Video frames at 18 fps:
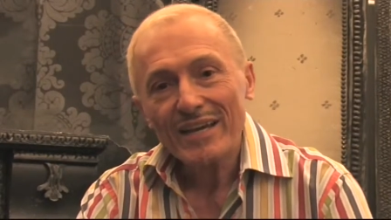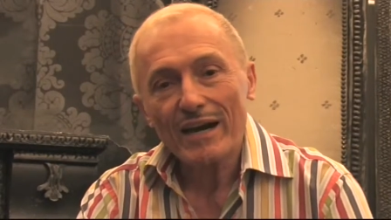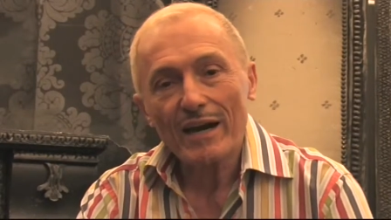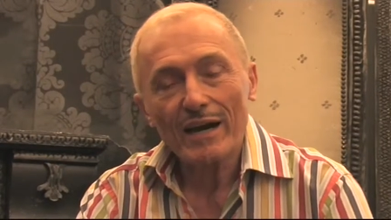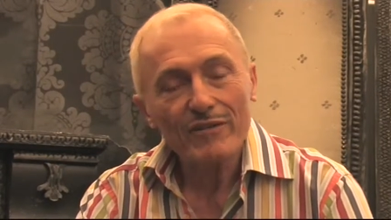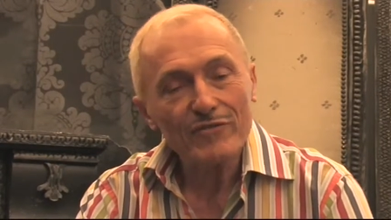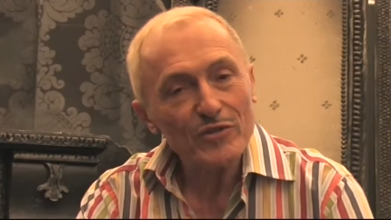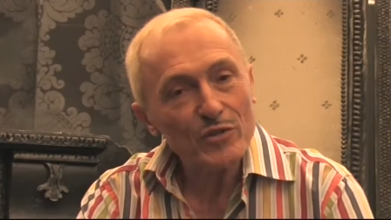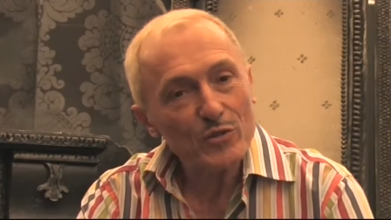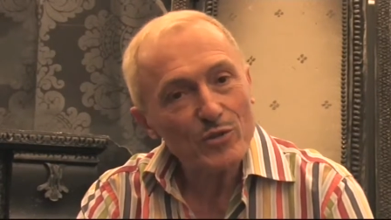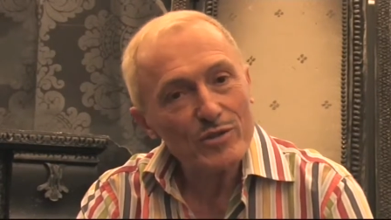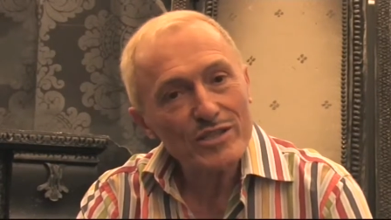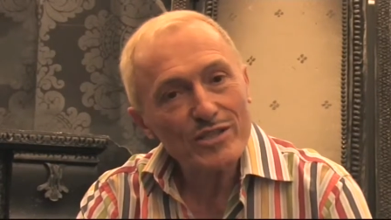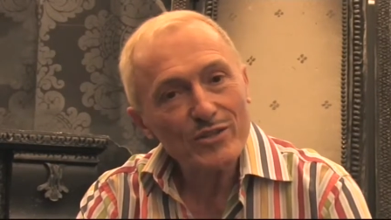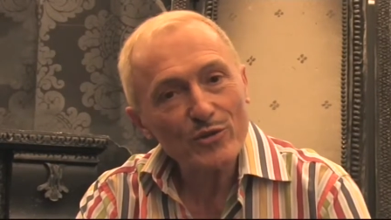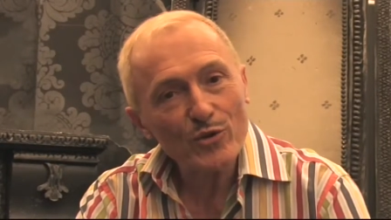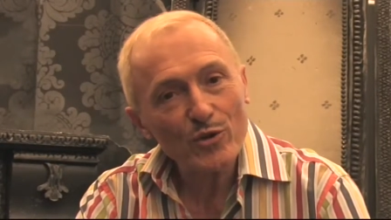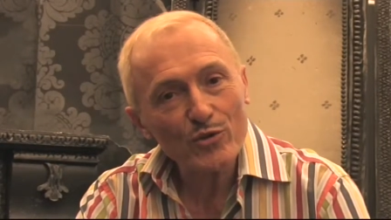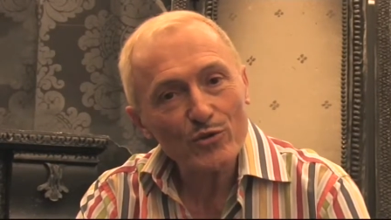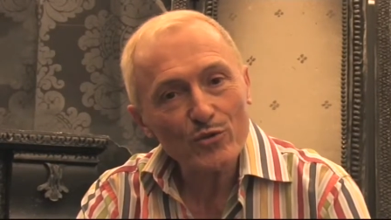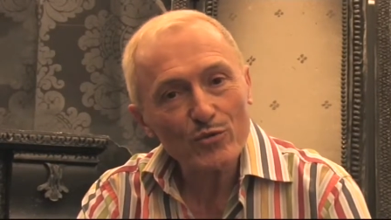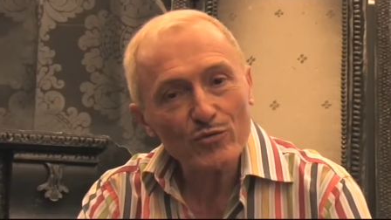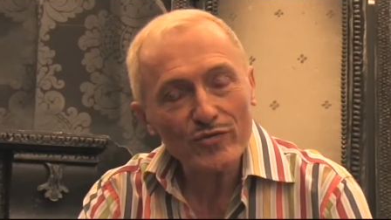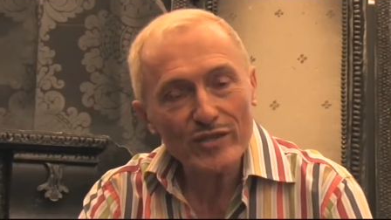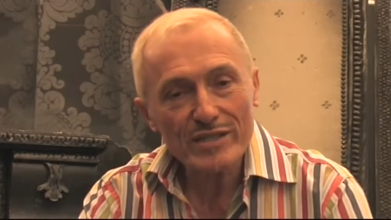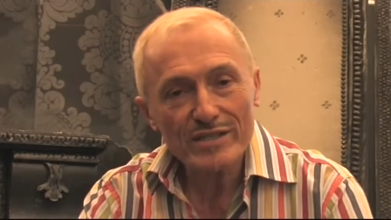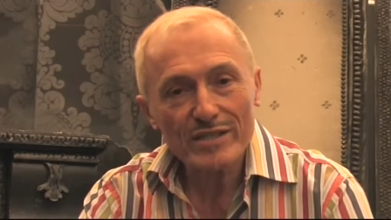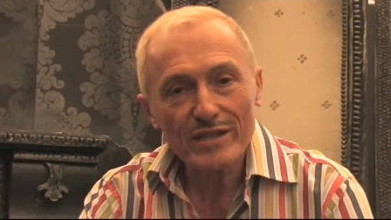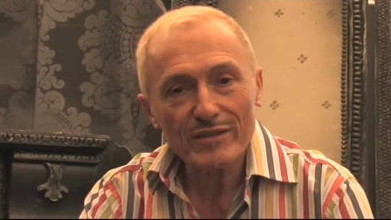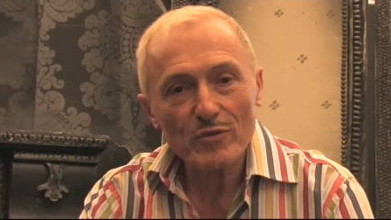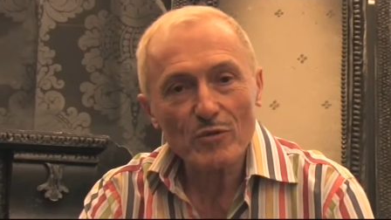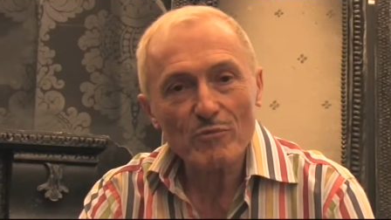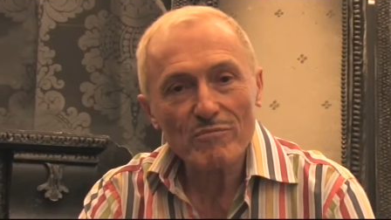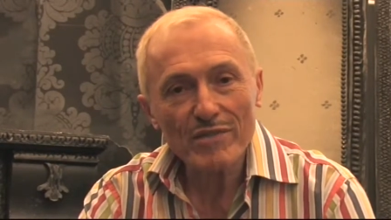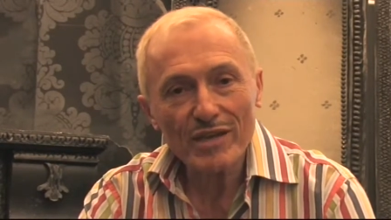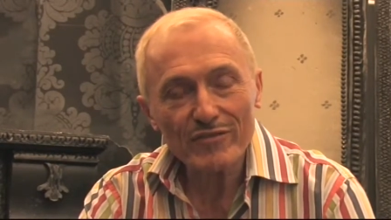Ravi aussi de retrouver cette
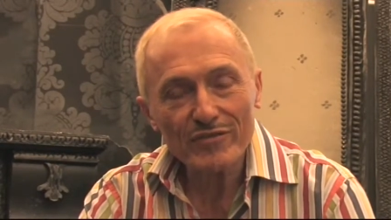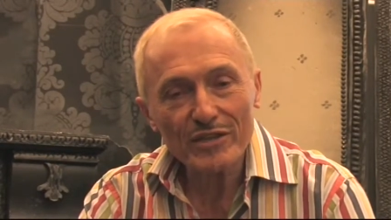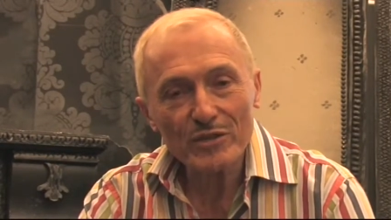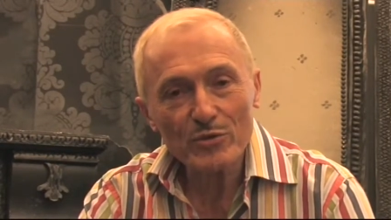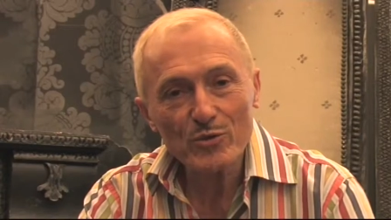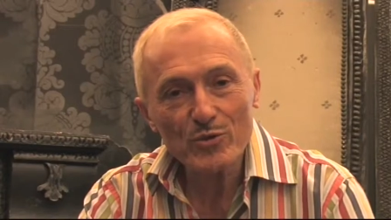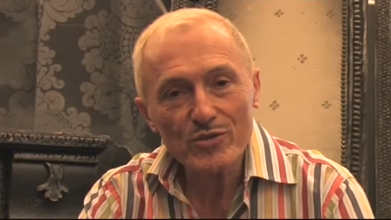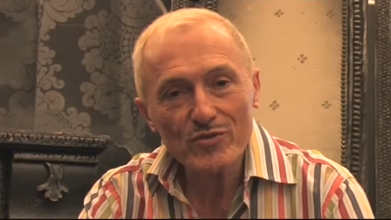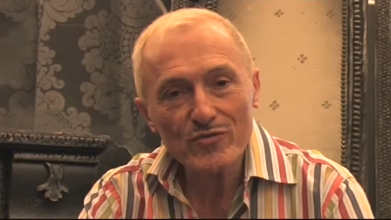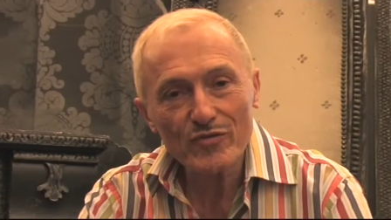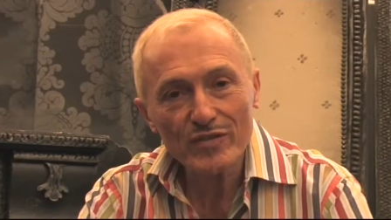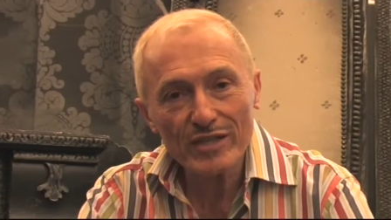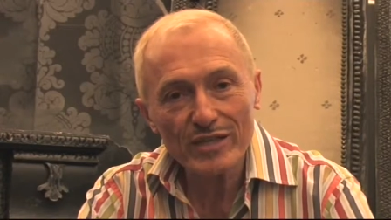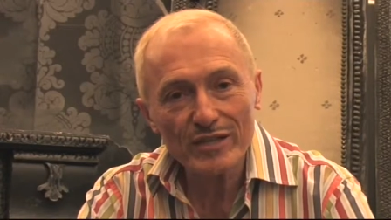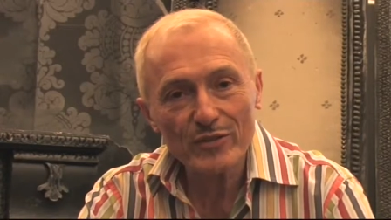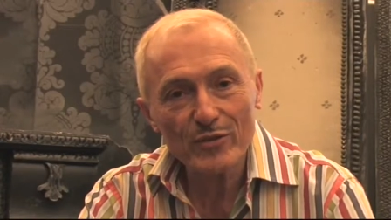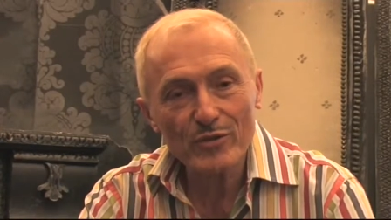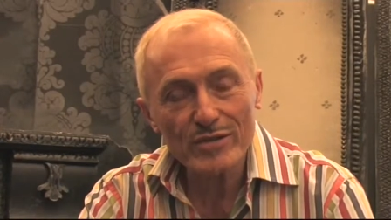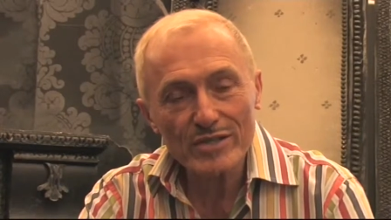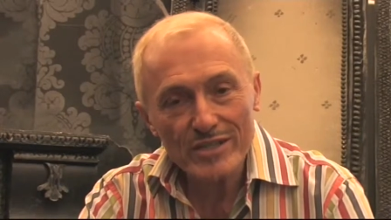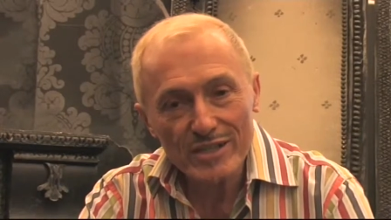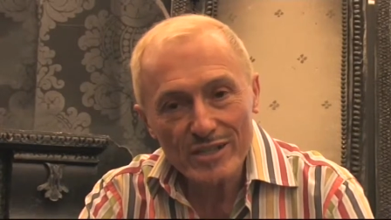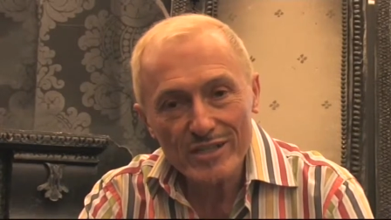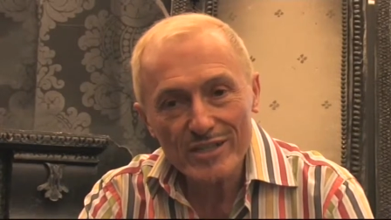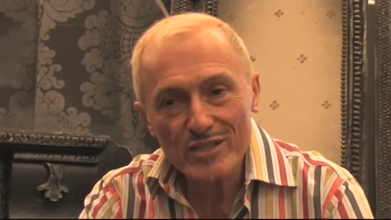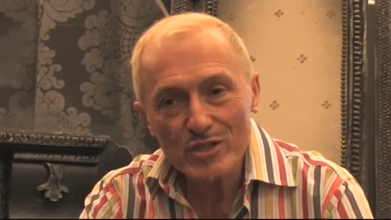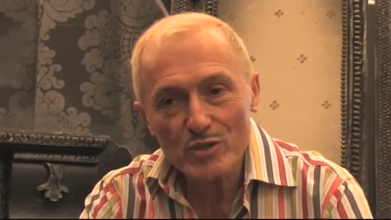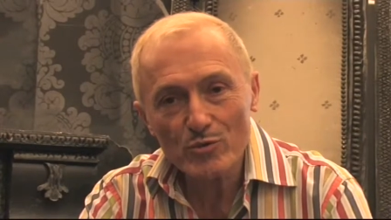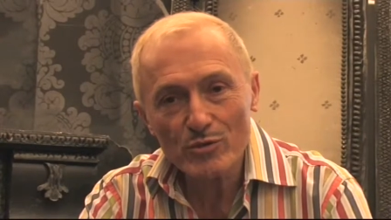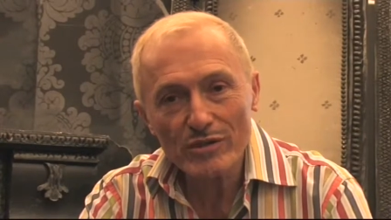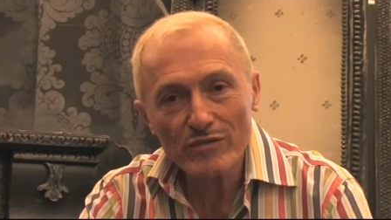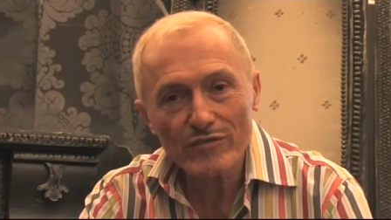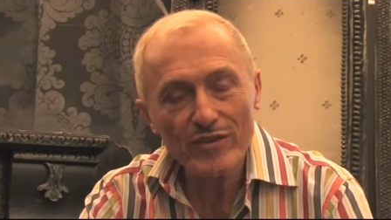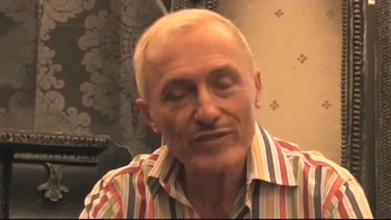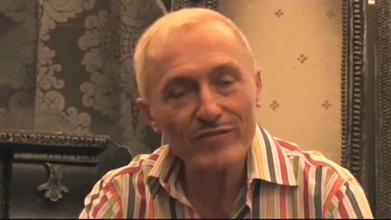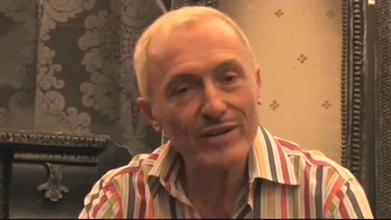merveilleuse ville de Liège où
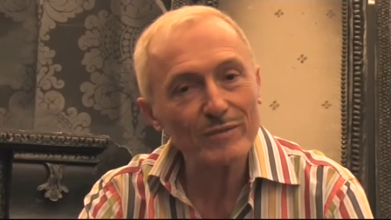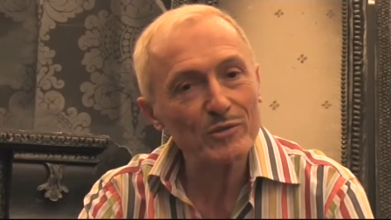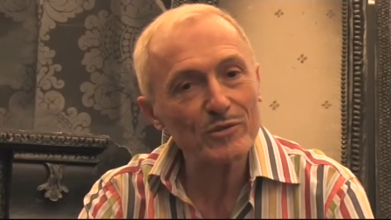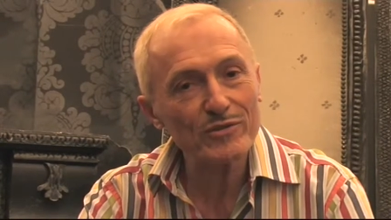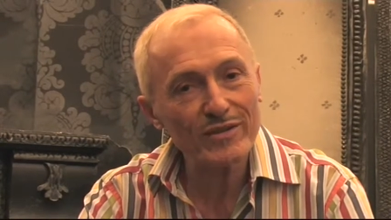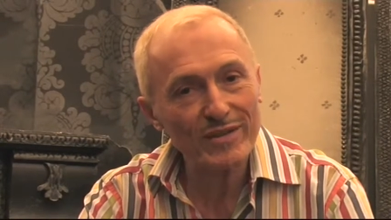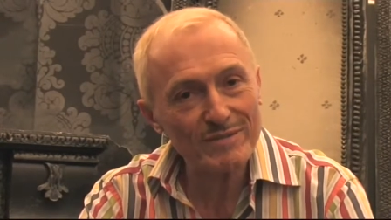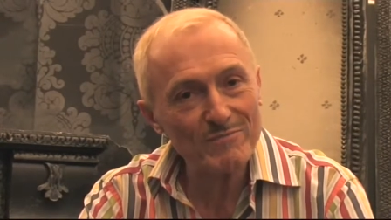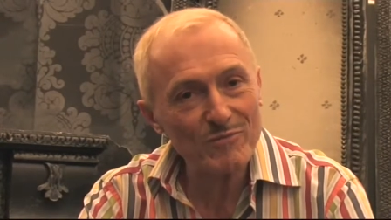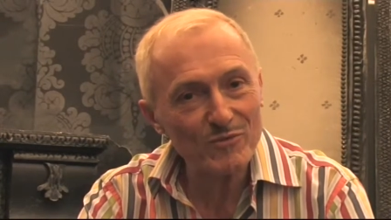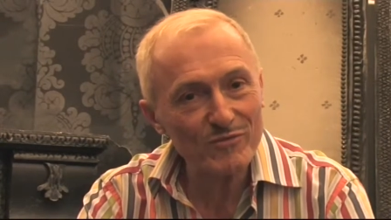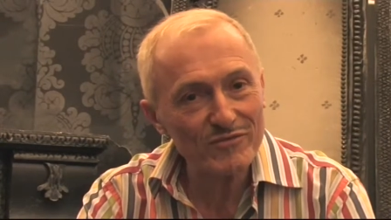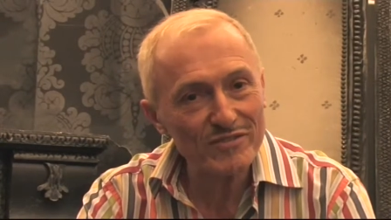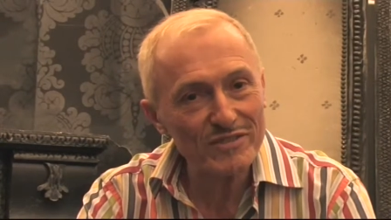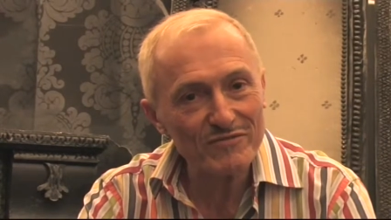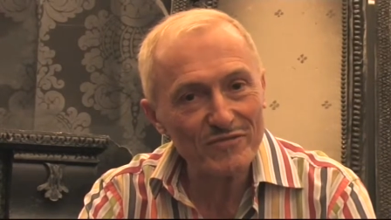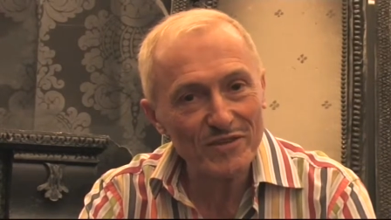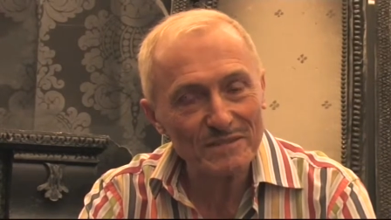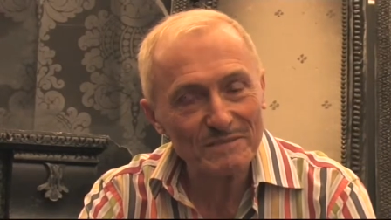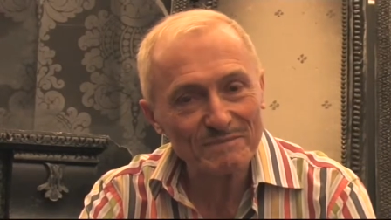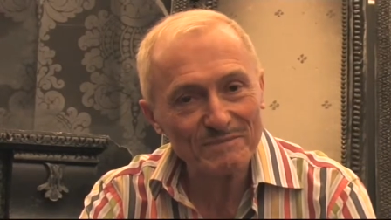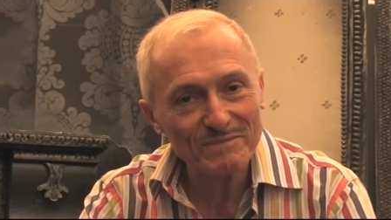il fait vraiment très bon vivre.